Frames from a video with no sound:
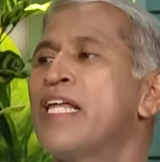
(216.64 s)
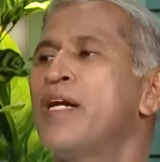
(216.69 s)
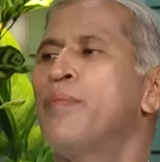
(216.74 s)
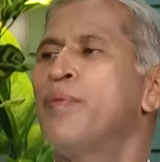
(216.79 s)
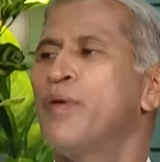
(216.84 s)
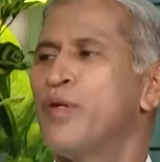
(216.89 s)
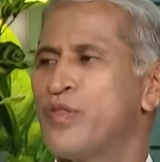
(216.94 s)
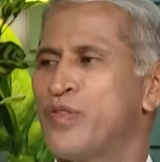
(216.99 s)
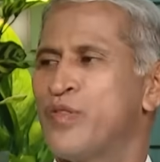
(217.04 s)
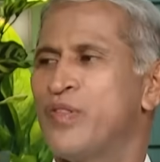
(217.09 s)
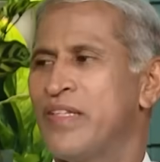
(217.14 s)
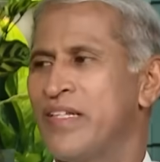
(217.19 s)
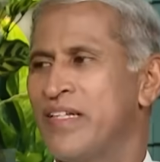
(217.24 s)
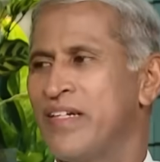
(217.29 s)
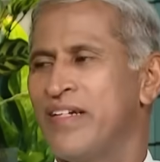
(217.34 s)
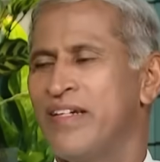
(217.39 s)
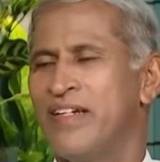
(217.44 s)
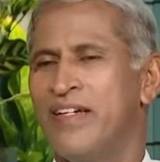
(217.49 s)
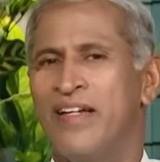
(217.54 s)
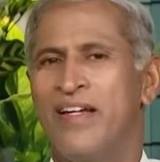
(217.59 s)
అయినప్పుడు వస్తుంది
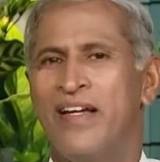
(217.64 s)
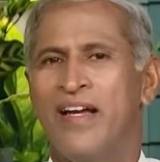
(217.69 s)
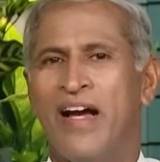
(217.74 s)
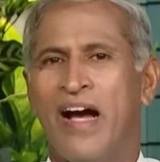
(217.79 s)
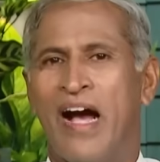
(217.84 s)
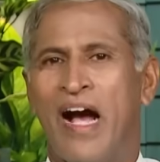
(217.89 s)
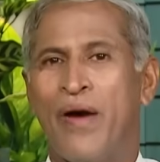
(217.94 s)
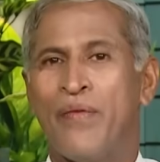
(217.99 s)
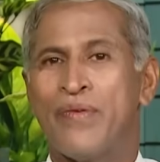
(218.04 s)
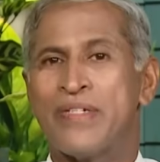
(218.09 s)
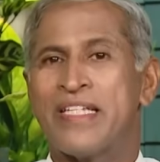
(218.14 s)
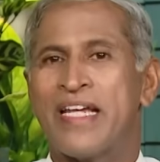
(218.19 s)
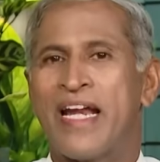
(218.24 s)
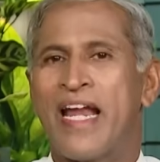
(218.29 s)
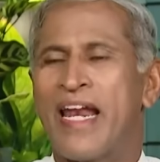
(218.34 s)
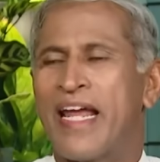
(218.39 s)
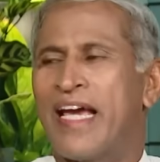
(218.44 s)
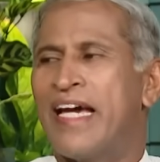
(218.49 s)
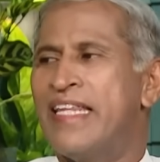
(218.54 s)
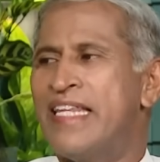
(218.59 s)

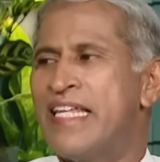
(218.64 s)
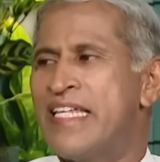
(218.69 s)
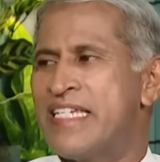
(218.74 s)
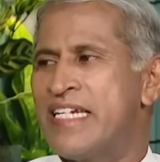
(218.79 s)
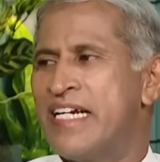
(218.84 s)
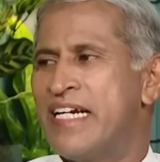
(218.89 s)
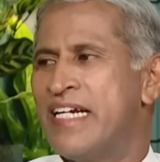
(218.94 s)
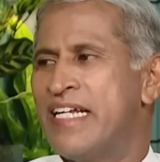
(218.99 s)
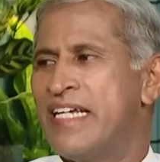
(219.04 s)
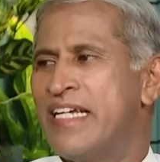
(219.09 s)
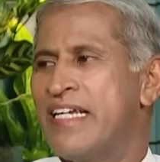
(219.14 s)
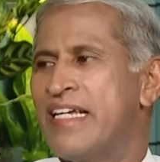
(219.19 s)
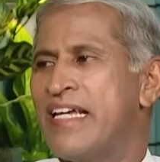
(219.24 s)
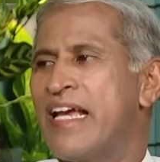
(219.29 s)
అవసరాలకు అందించండి